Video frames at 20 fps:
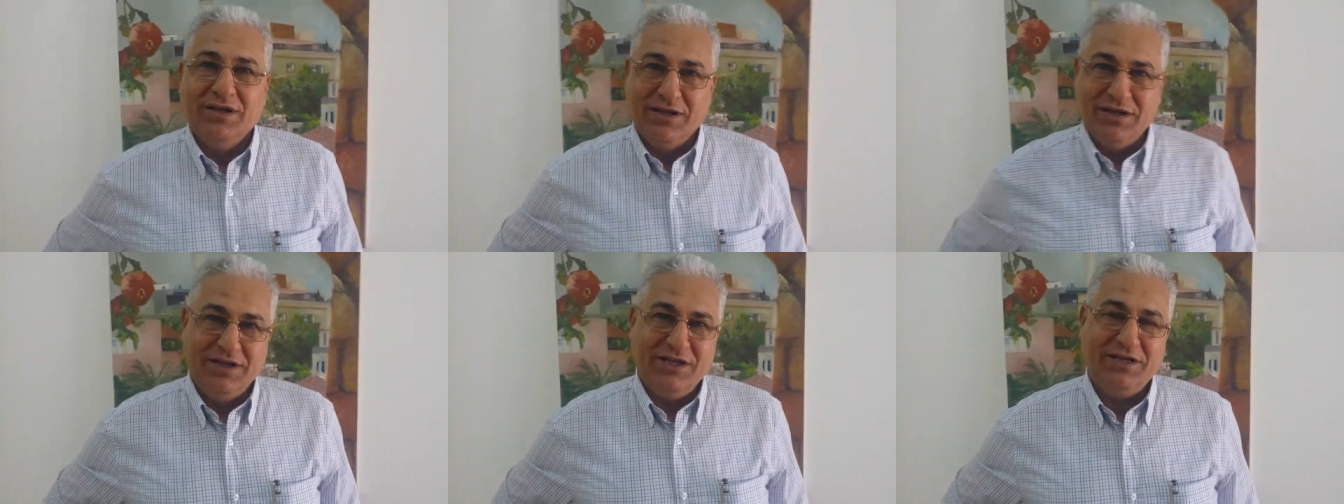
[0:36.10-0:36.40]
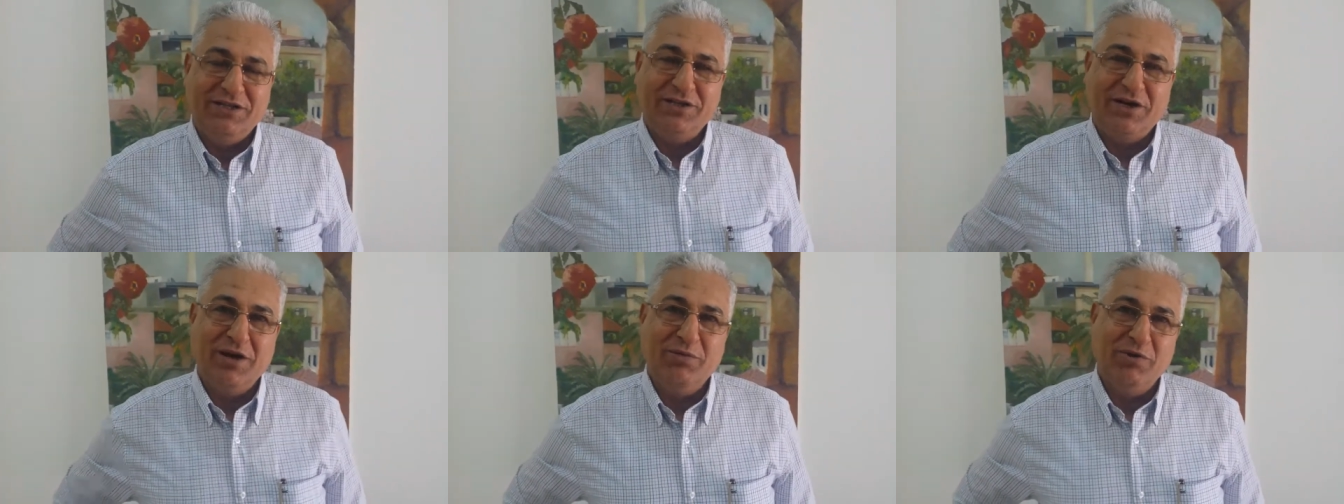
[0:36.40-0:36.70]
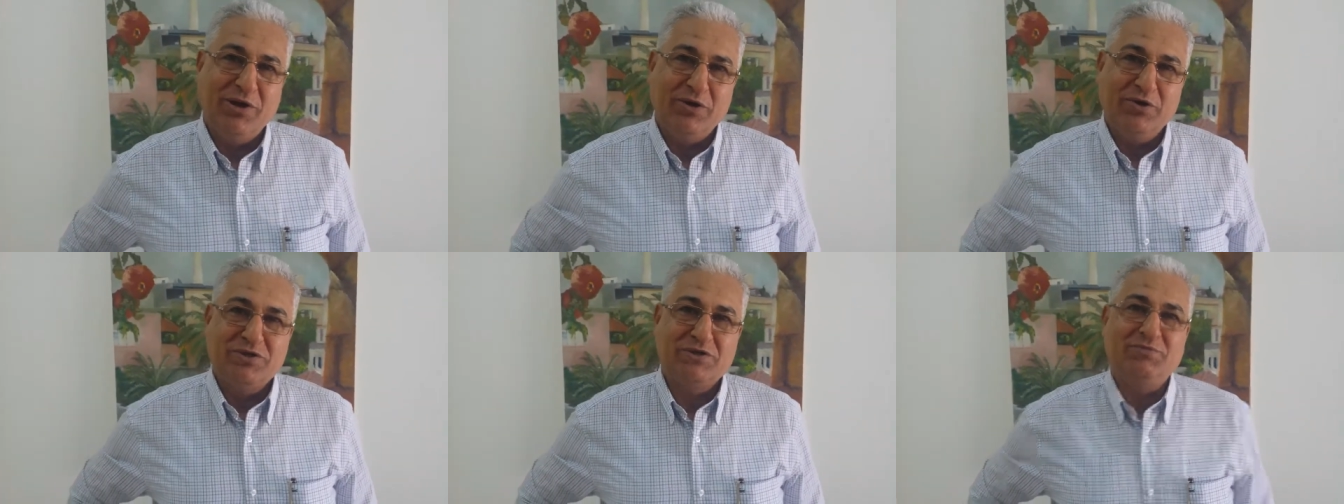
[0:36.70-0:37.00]

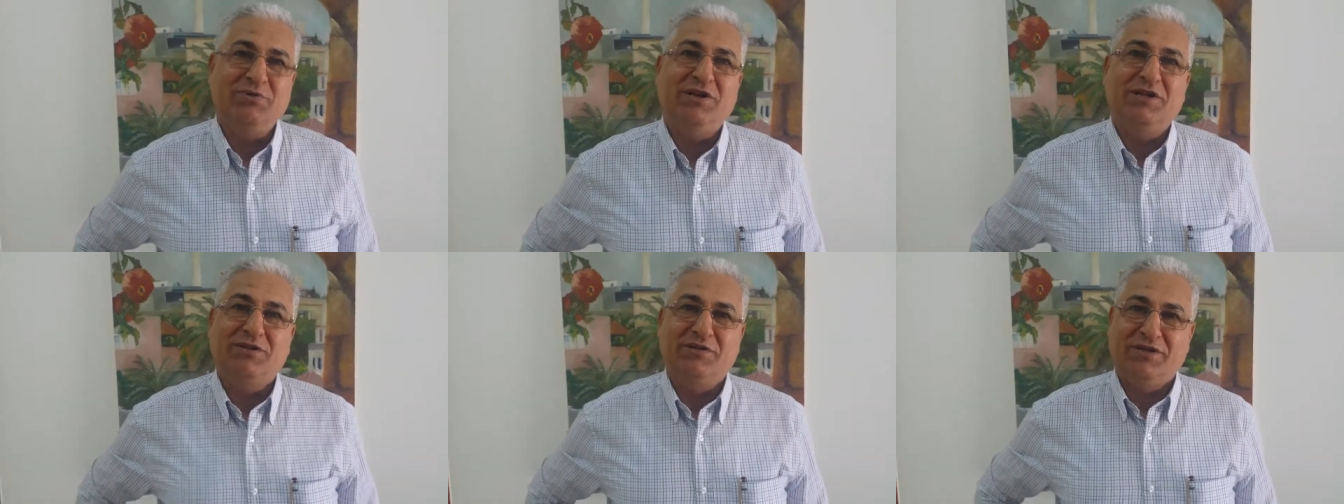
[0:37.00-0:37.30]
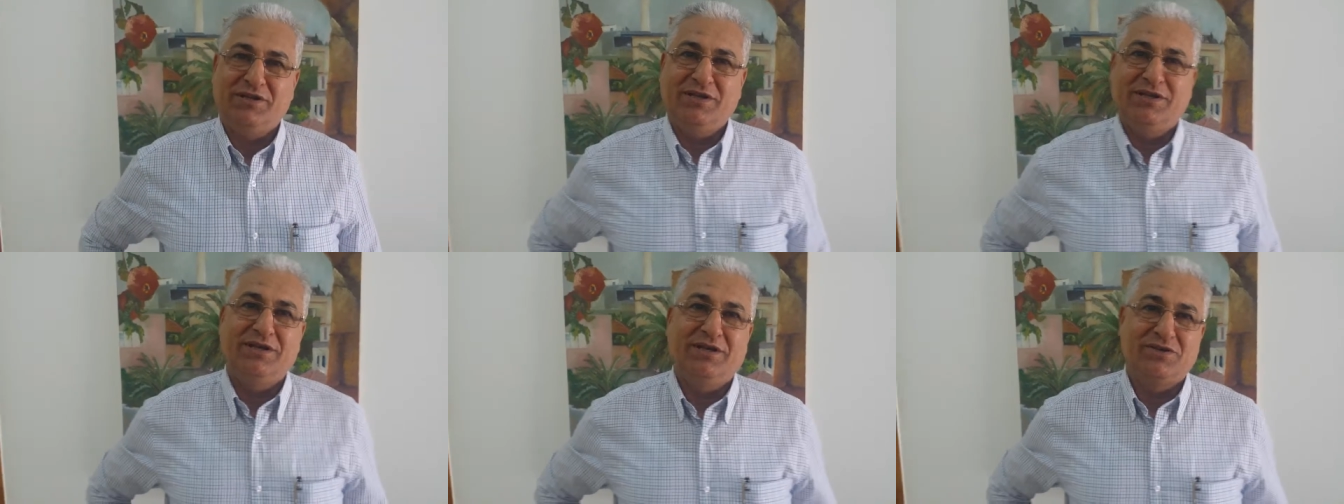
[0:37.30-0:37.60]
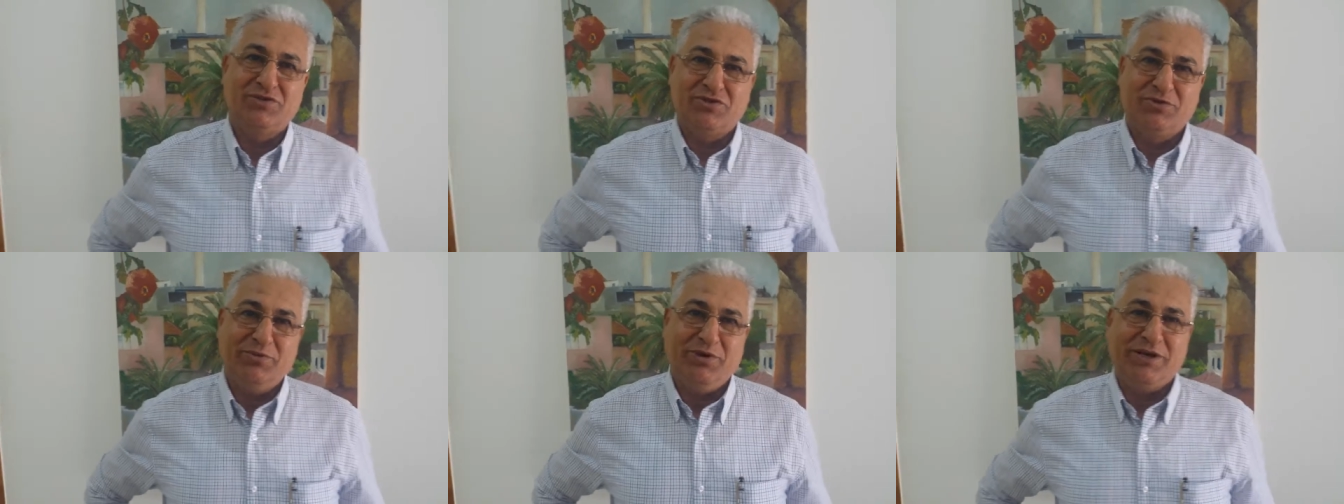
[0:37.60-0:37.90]
الاحترام لانه سمعت
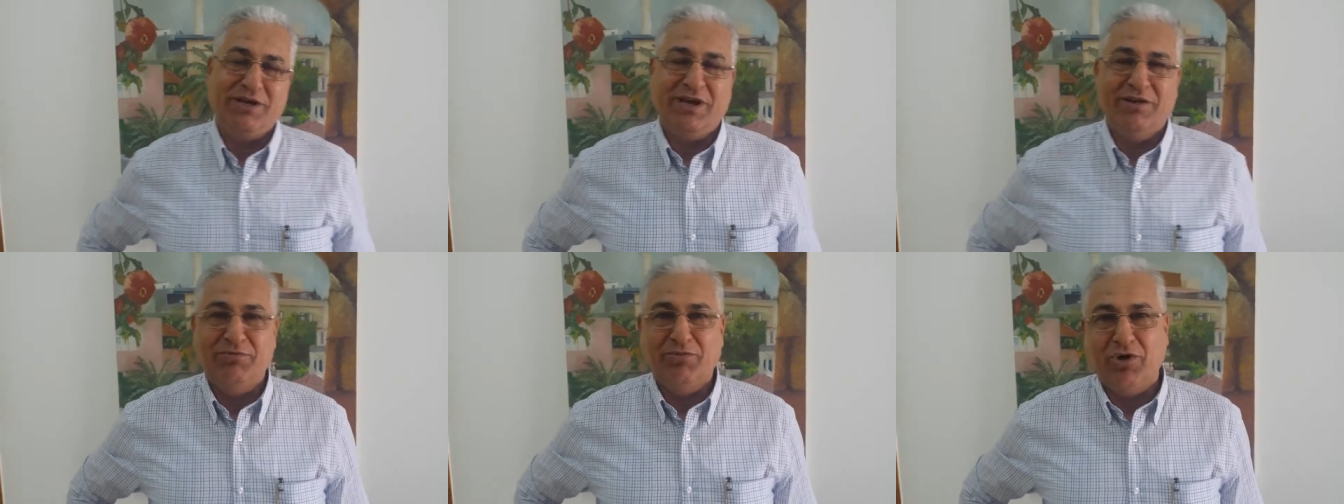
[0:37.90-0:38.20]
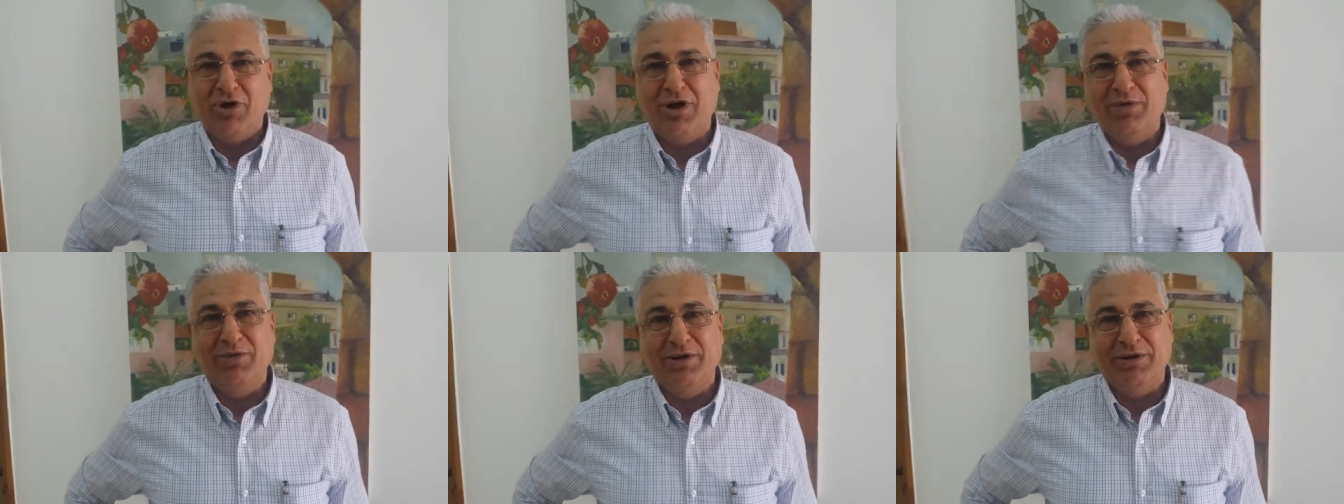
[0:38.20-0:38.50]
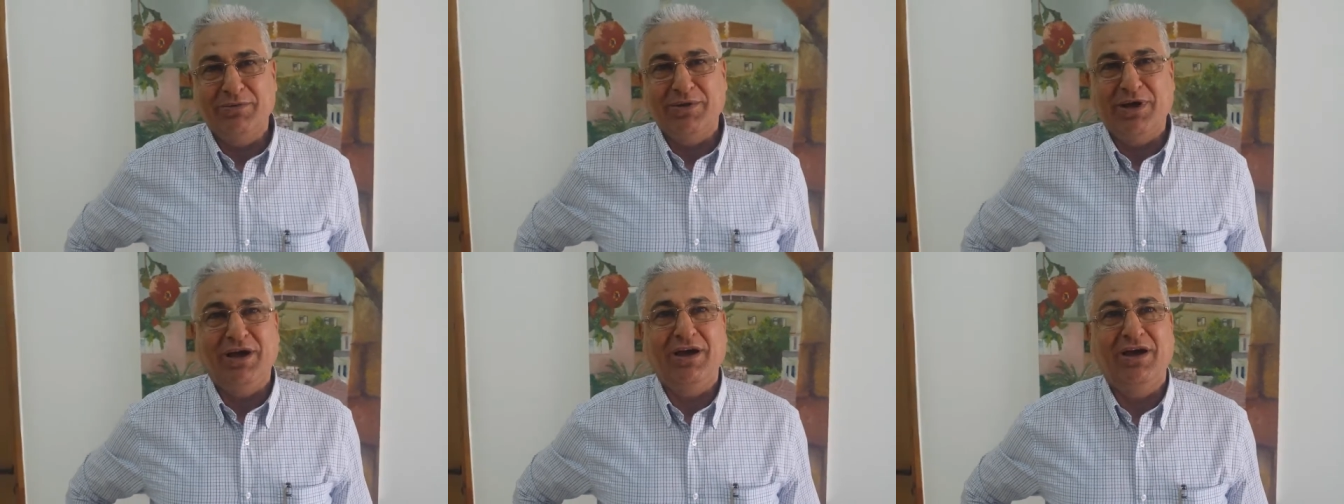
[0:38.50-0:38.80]
الصبح كان
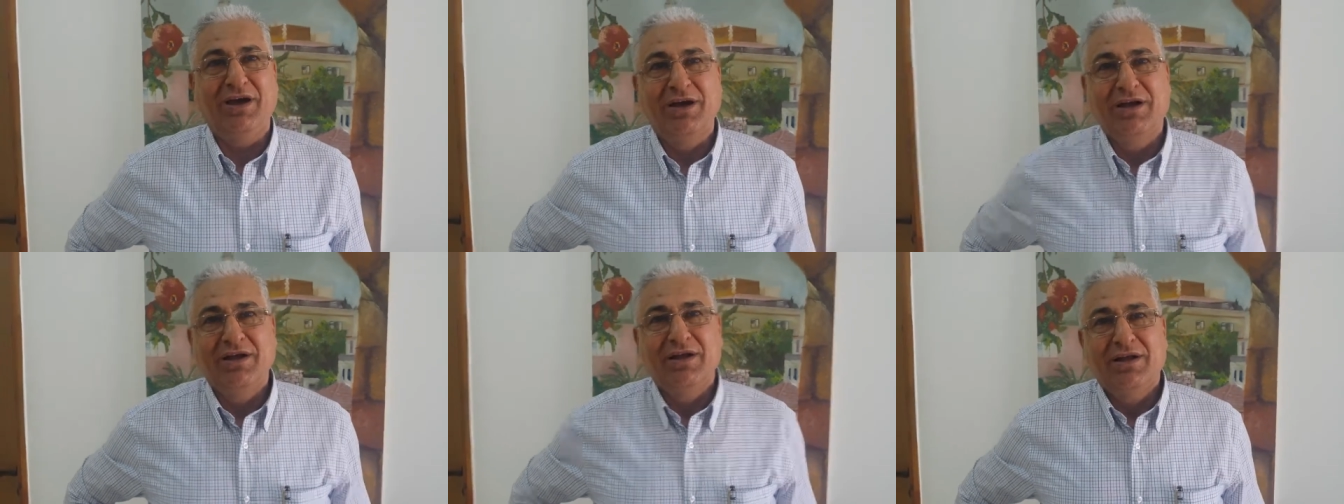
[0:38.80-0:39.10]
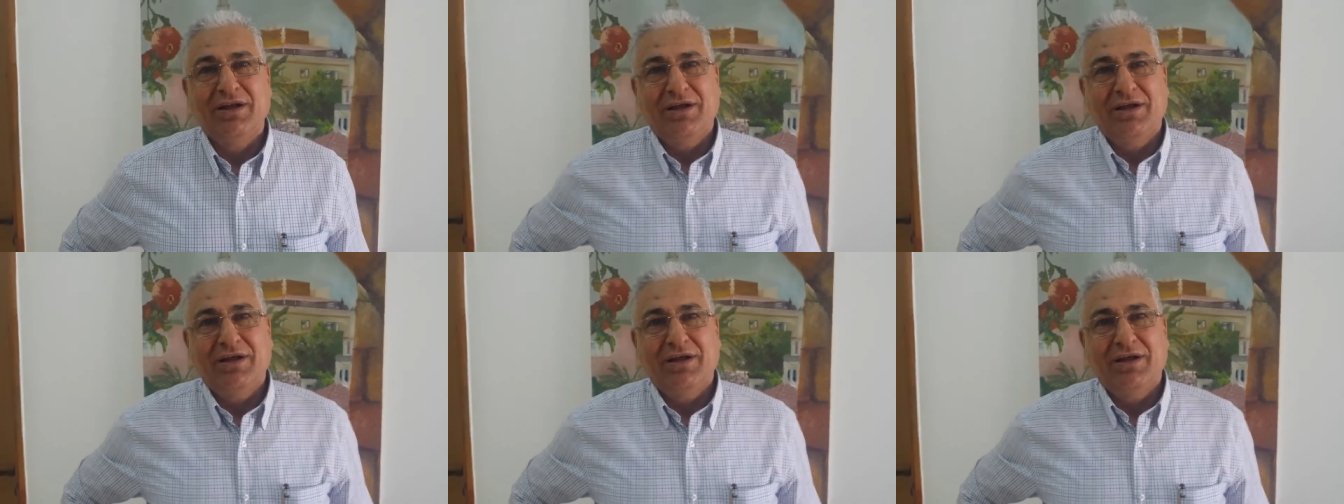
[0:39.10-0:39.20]
مقابله معاه